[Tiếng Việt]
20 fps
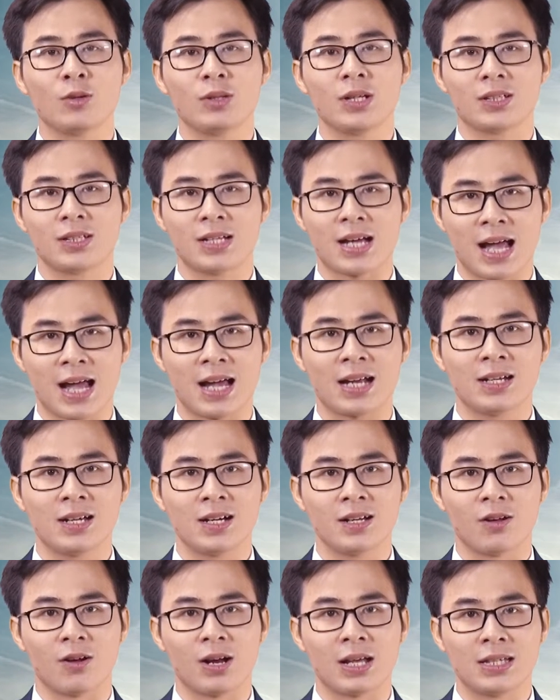đối tượng thứ hai
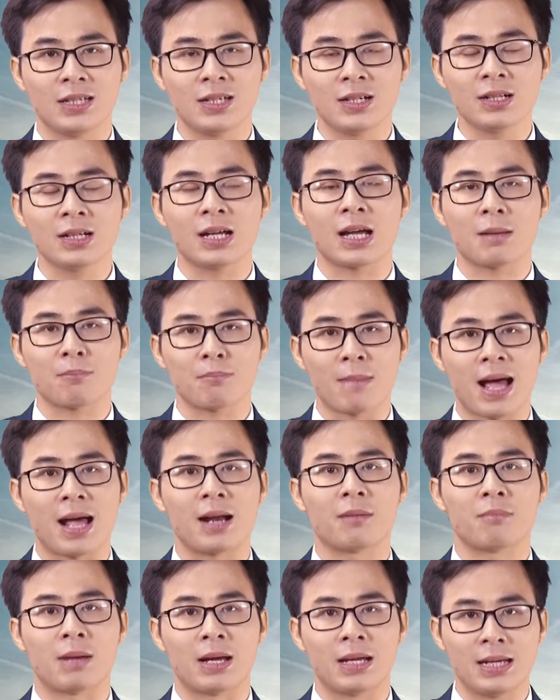nữa đó là những cái bạn
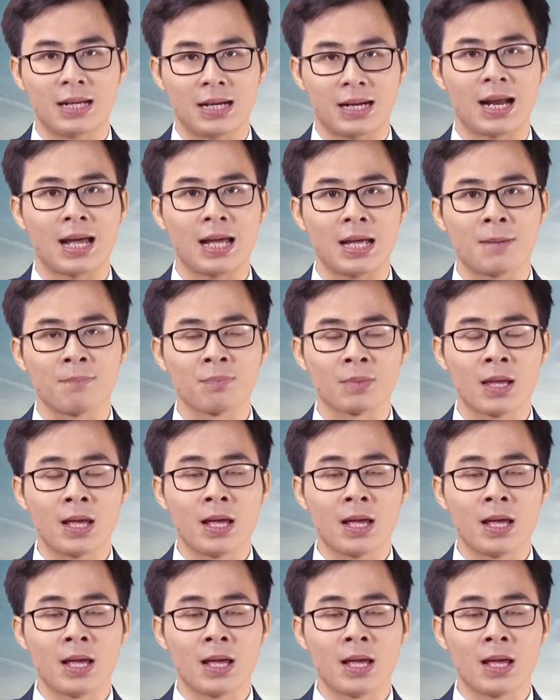mà hiện nay